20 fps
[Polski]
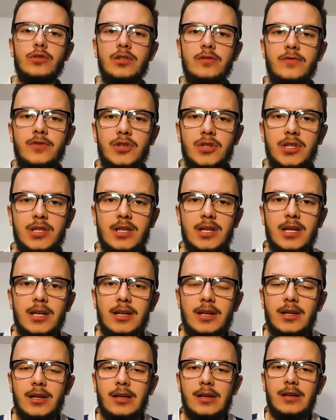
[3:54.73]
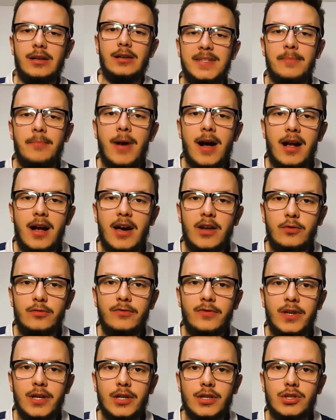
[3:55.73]
I to oczywiście
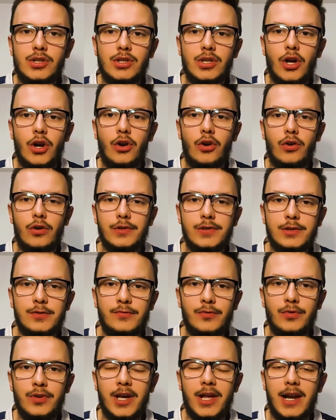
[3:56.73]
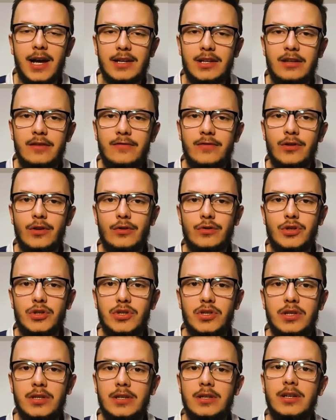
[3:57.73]
wzmaga również rozwój
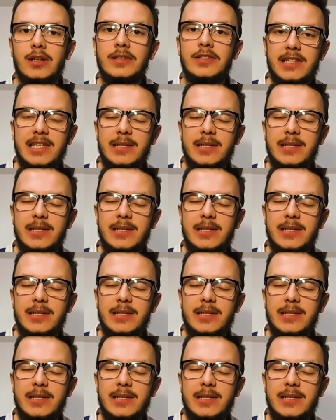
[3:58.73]
kreatywności.